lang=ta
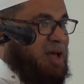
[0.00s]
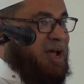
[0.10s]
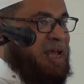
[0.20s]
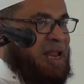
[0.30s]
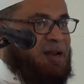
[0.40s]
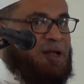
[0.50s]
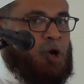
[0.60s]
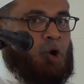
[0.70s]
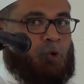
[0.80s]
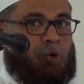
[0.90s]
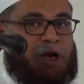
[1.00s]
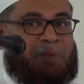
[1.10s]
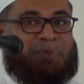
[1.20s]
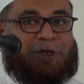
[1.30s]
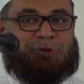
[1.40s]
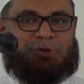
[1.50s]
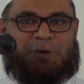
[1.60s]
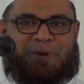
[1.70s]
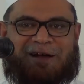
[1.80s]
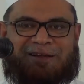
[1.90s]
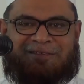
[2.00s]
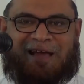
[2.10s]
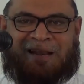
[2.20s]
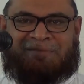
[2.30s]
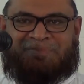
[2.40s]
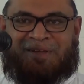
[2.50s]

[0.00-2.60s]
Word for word: ஆனால் உள்ளம் பரிசுத்தமாக இருந்தால்